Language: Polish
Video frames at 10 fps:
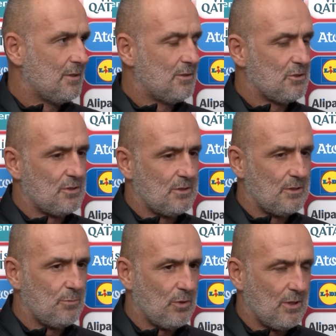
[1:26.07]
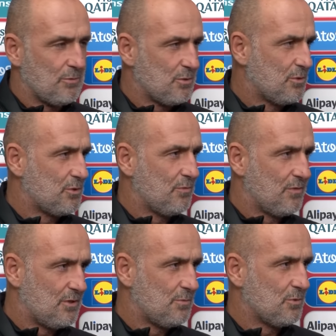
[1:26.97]
też e, pogramy, zobaczymy w
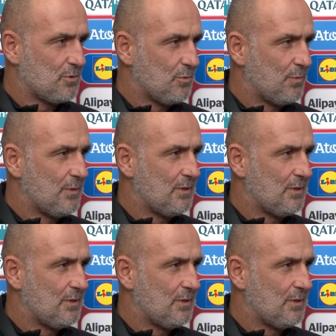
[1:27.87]
jaki sposób